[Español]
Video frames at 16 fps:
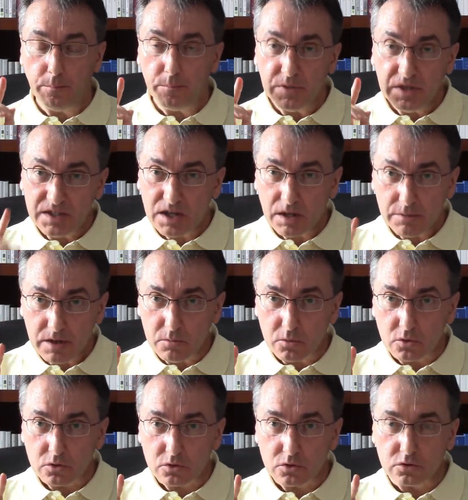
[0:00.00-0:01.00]
y
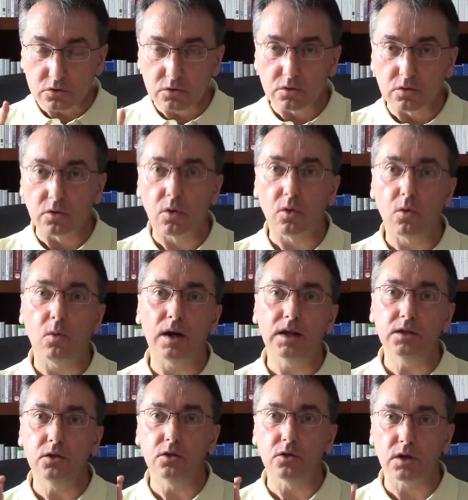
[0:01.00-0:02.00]
sabemos
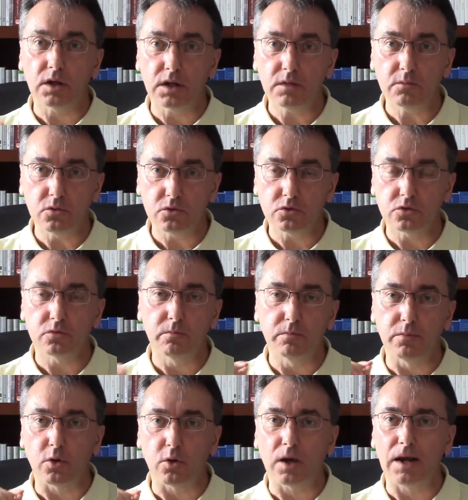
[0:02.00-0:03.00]
cuando queremos
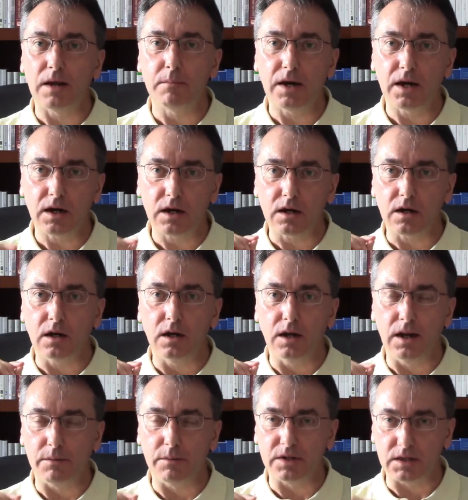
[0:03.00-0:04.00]
proclamar
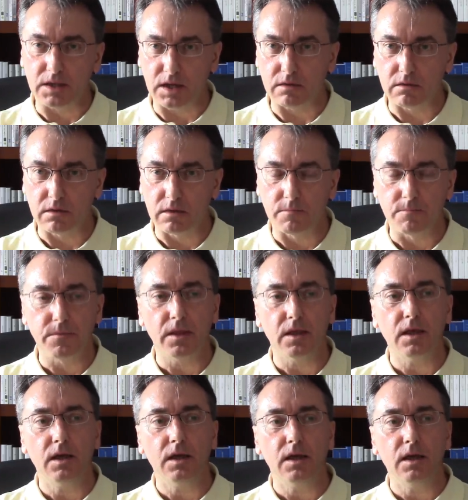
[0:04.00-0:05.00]
la verdad.
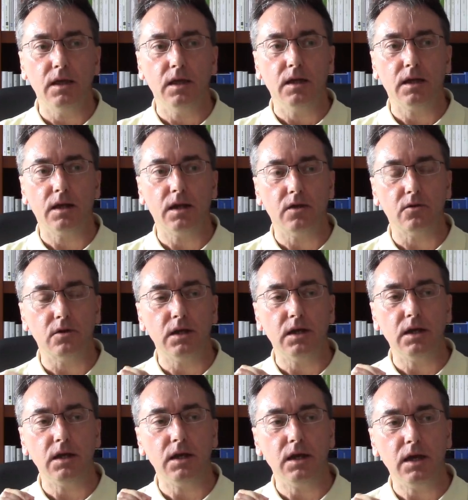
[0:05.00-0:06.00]
Claro,
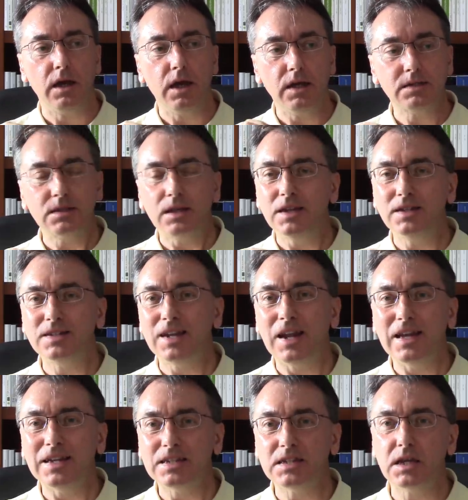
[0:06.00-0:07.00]
esta es
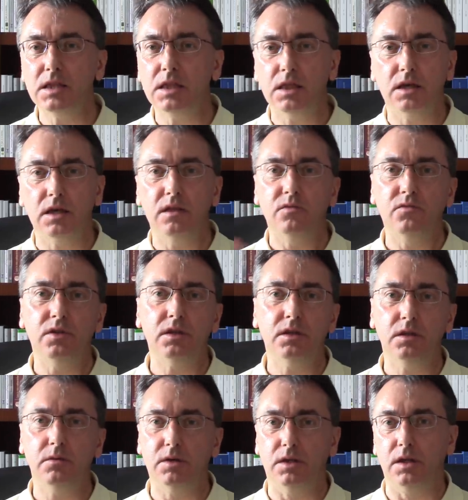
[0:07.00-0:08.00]
la esencia en
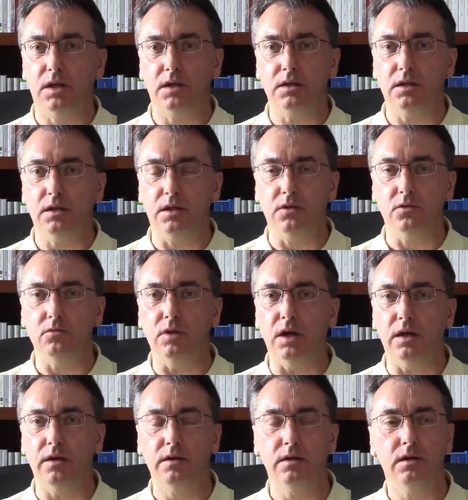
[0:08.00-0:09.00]
definitiva de la literatura.
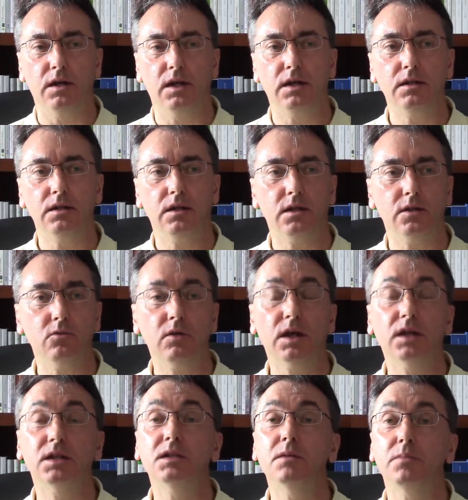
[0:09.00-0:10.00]
La literatura
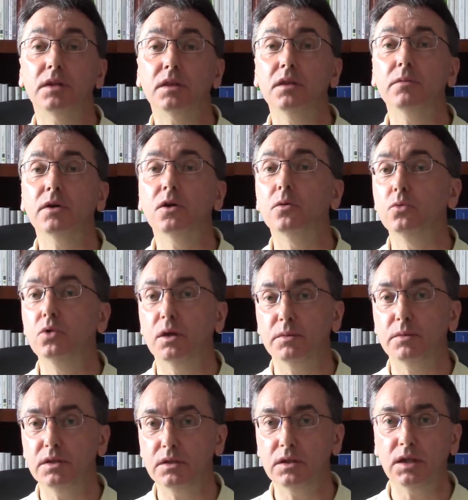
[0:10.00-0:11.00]
que se percibe como una
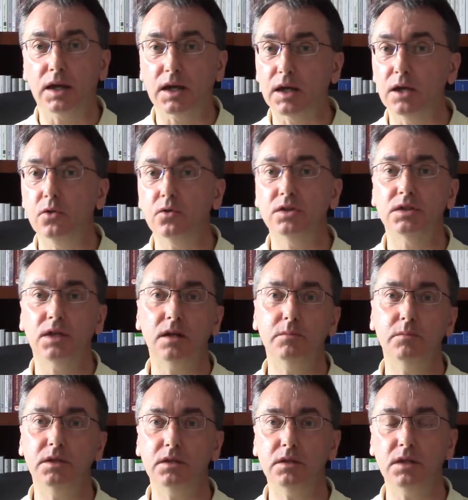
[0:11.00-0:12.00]
mentira, que no es tal
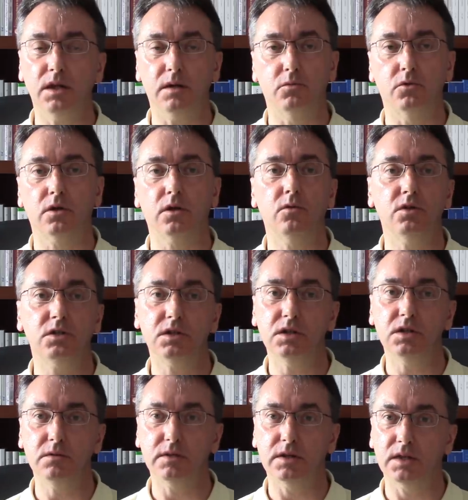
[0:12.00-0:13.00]
mentira, porque no es
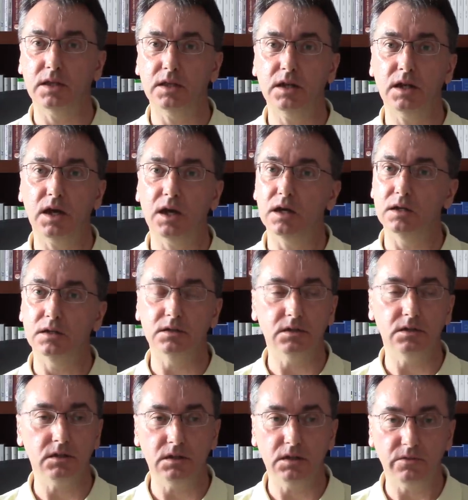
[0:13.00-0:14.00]
ni verdadera
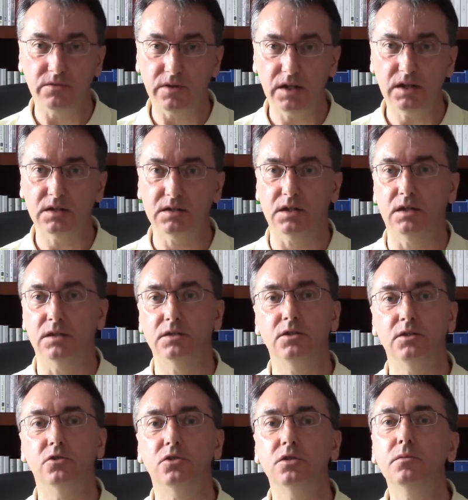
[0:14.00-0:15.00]
ni falsa,
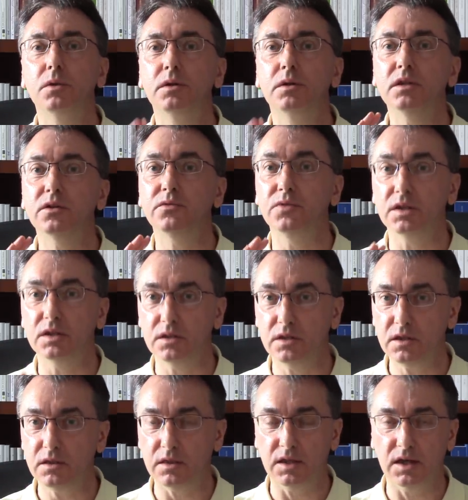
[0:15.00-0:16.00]
sino simplemente
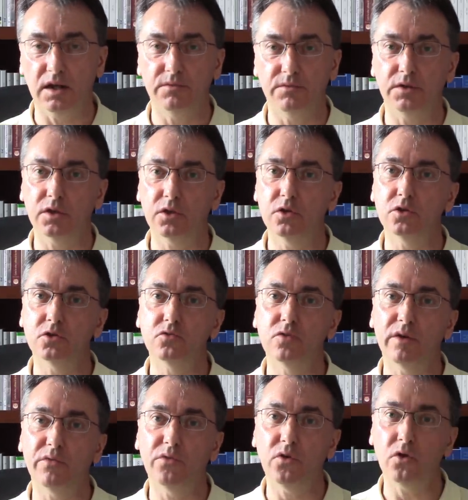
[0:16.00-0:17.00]
ficticia. La ficción es
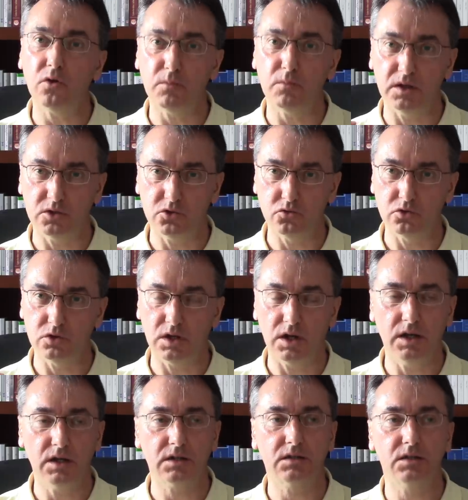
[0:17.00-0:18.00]
una forma de
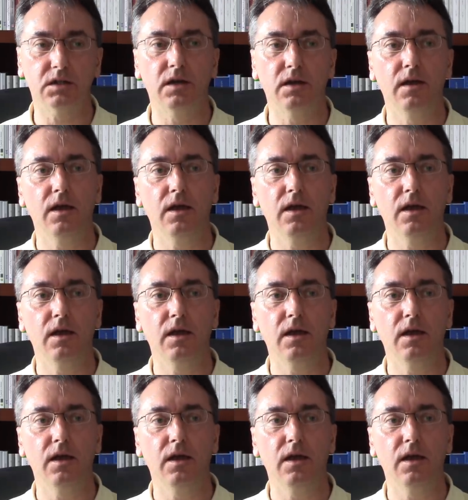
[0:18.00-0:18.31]
sustraerse